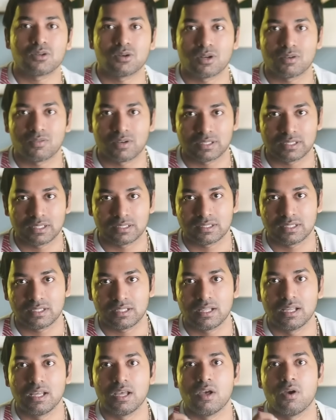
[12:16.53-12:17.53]
కూడా
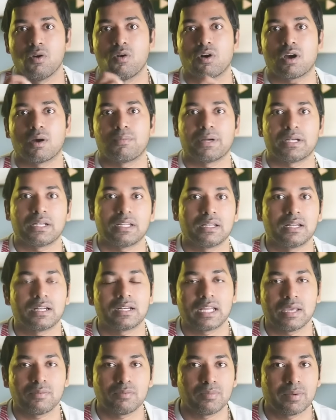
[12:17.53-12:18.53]
వర్తిస్తుంది ఒక
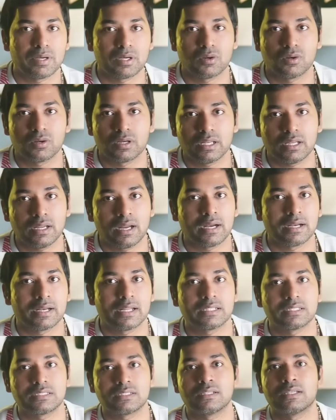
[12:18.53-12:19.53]
పర్టికులర్ టైం పెట్టుకోండి అండ్ నెక్స్ట్